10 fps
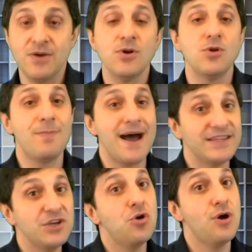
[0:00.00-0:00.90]
quello
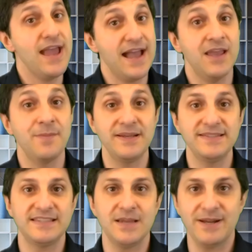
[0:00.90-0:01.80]
epatico e anche per il
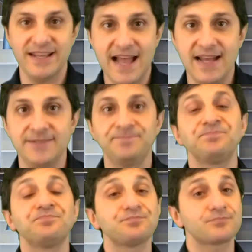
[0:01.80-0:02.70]
sistema renale.